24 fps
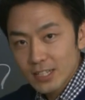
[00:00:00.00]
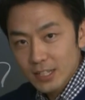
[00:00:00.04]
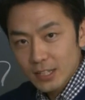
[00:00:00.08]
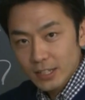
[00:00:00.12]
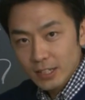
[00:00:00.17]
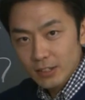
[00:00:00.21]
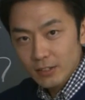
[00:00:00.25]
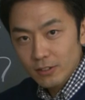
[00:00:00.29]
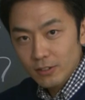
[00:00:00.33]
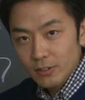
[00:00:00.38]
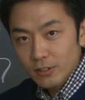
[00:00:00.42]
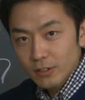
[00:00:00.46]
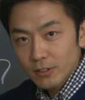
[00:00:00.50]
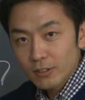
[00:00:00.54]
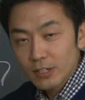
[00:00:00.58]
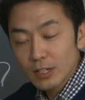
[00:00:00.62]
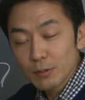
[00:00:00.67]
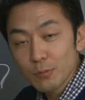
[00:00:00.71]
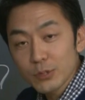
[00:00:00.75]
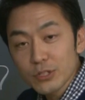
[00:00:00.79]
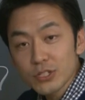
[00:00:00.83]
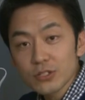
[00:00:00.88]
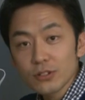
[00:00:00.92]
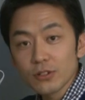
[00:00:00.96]
なんだけど、これ
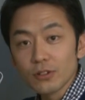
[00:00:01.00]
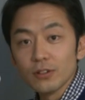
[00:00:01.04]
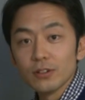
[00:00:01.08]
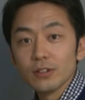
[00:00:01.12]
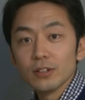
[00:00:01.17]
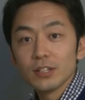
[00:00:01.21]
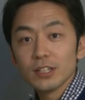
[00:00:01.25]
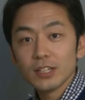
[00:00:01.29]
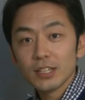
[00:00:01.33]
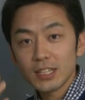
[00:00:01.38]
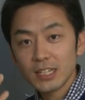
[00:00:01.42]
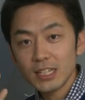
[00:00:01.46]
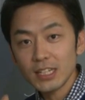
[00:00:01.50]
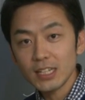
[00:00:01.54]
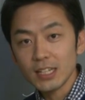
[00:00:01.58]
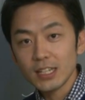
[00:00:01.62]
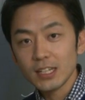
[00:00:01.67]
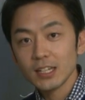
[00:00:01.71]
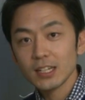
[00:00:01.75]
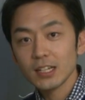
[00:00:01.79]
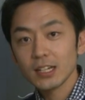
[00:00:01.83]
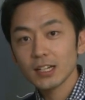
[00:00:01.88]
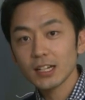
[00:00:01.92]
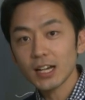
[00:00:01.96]
はもちろん he
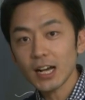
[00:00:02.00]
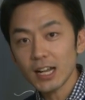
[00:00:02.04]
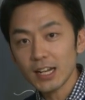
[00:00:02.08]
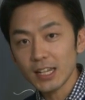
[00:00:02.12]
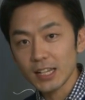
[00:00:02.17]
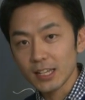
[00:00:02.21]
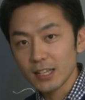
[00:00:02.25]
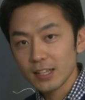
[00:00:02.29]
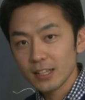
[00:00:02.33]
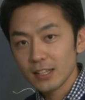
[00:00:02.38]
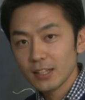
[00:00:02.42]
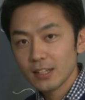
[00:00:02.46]
彼